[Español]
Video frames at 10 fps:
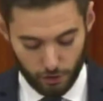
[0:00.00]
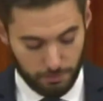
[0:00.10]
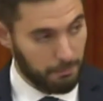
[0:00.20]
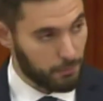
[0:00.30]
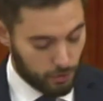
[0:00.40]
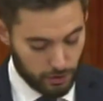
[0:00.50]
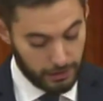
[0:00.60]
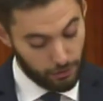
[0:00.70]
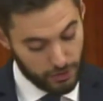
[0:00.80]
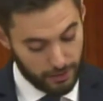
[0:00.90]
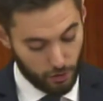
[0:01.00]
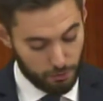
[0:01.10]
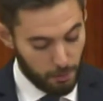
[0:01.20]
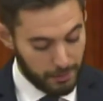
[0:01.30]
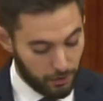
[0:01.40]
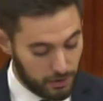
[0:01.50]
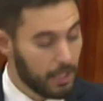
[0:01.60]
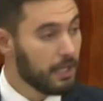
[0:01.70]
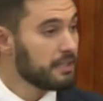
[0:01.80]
los miembros y los cargos públicos.